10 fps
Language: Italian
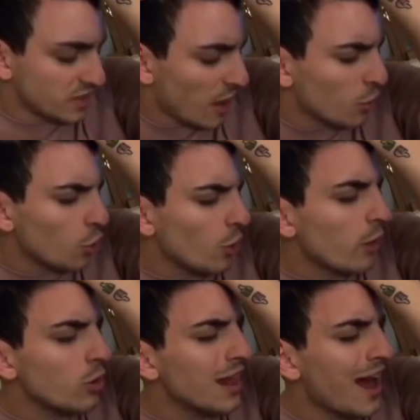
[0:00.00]
Sta ancora
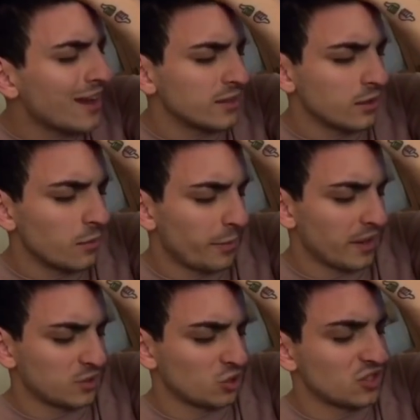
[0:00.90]
online il
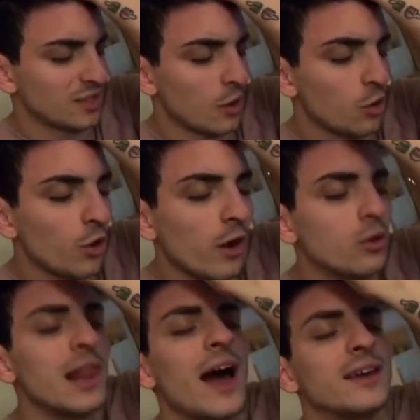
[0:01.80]
pezzo, sta ancora
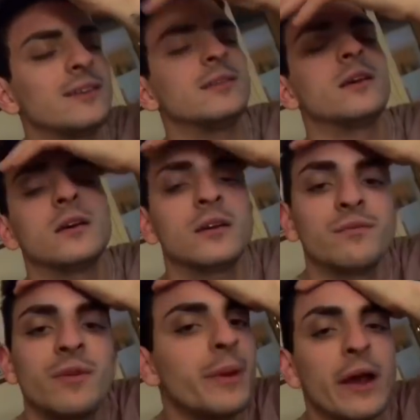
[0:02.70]
online.
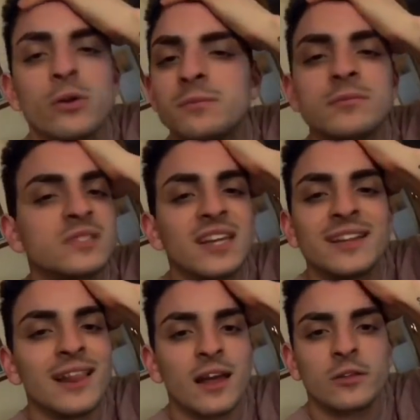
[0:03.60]
Vi prego,
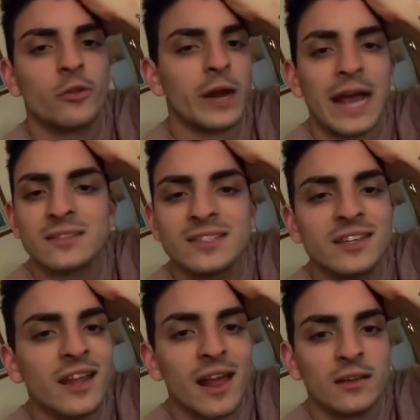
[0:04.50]
segnalatelo, regà,
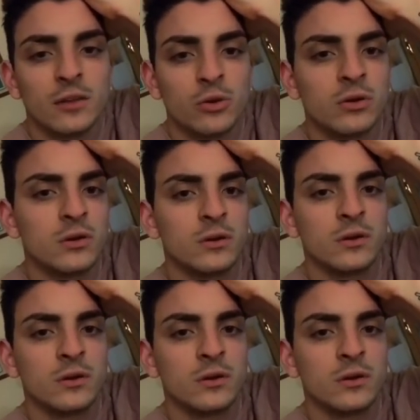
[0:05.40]
segnalatelo.